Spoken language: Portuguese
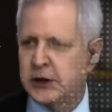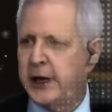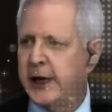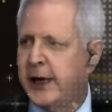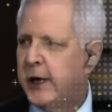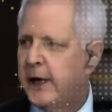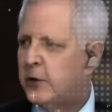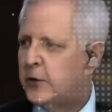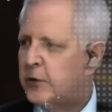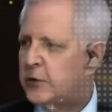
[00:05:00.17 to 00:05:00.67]

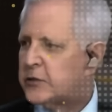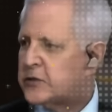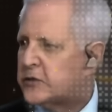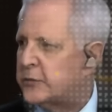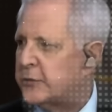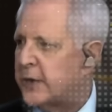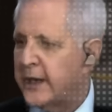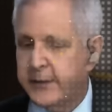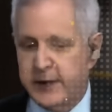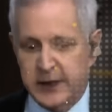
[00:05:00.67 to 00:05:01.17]
que é o
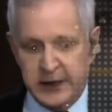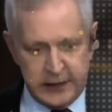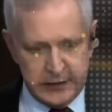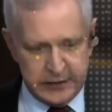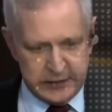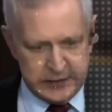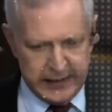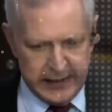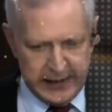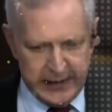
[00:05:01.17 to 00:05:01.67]
Gilmar.
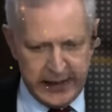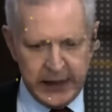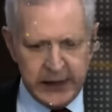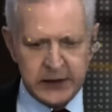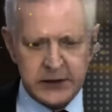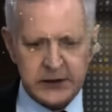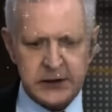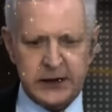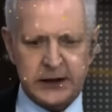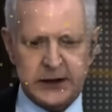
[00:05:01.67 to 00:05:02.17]
Ele
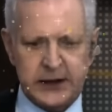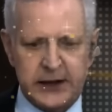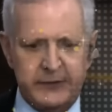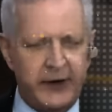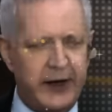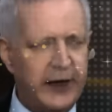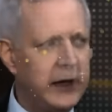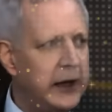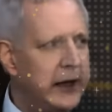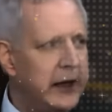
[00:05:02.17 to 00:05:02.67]
está se
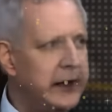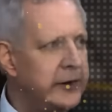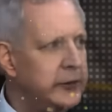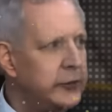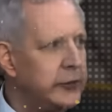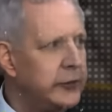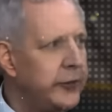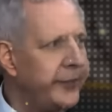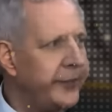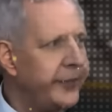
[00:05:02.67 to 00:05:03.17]

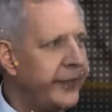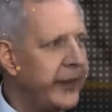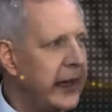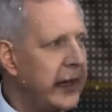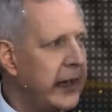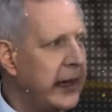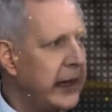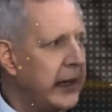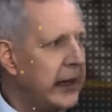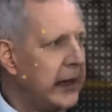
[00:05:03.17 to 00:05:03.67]
revelando
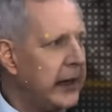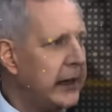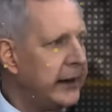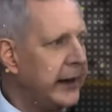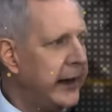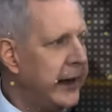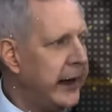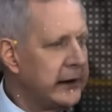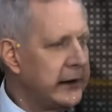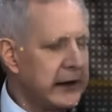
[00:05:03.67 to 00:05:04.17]

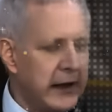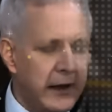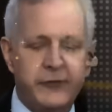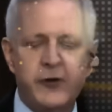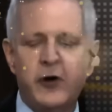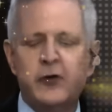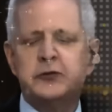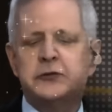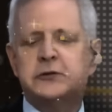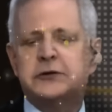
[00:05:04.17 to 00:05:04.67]
né, da
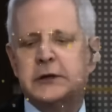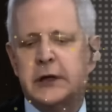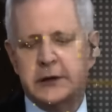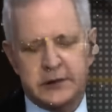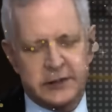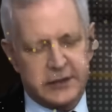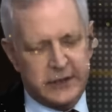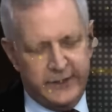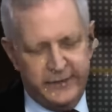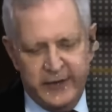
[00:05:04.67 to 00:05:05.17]

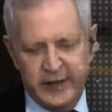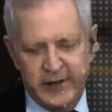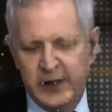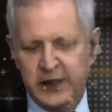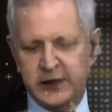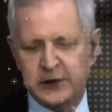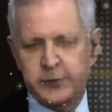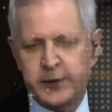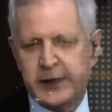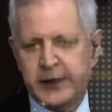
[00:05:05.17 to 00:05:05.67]
volta, se
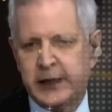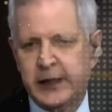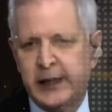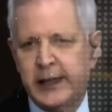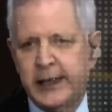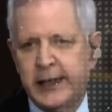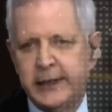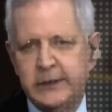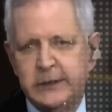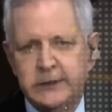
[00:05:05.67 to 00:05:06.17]
revelando para
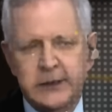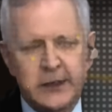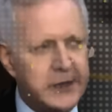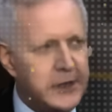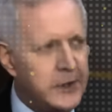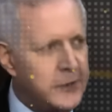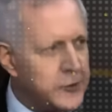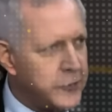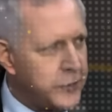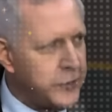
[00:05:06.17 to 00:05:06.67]
quem
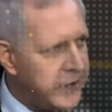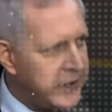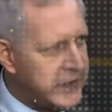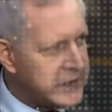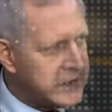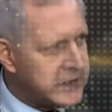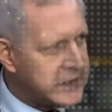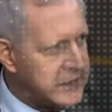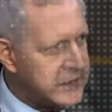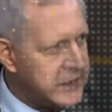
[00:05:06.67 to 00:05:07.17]
ainda não o
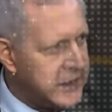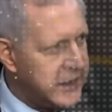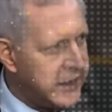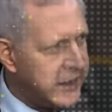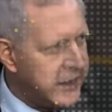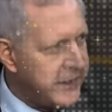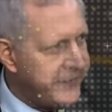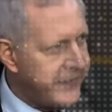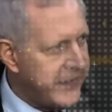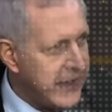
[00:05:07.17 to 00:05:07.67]

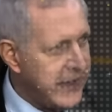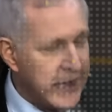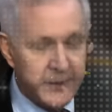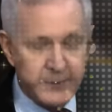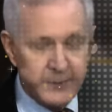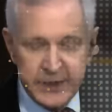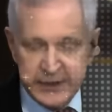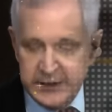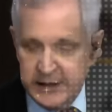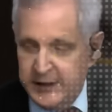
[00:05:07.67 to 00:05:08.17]
conhecia.
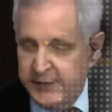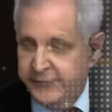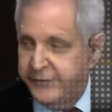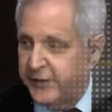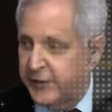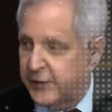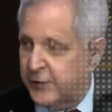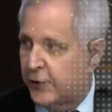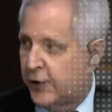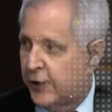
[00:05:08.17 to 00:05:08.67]
Mas ele
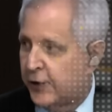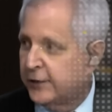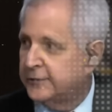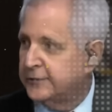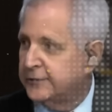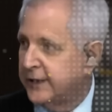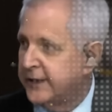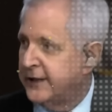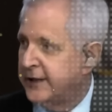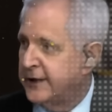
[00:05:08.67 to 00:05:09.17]

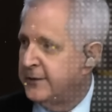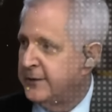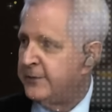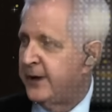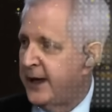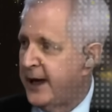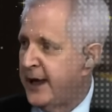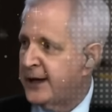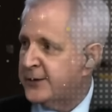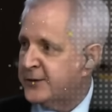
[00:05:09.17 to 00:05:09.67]
ficou
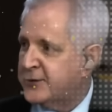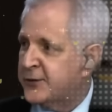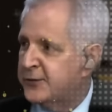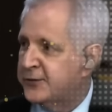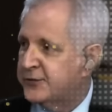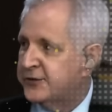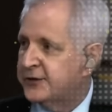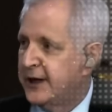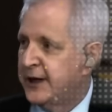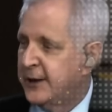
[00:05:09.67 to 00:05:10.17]

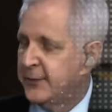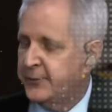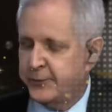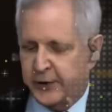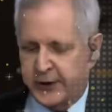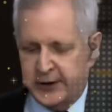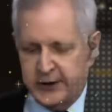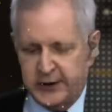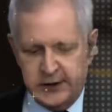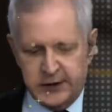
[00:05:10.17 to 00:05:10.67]
imerso um
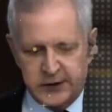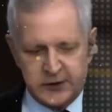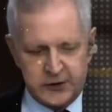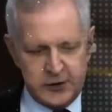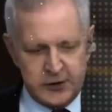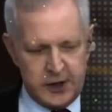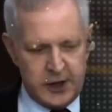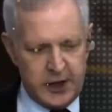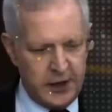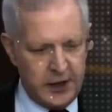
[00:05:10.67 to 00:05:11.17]
tempo aí
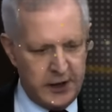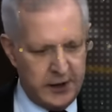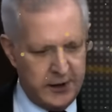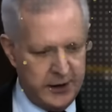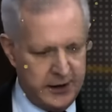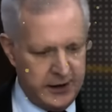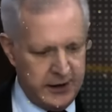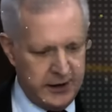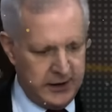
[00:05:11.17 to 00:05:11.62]
só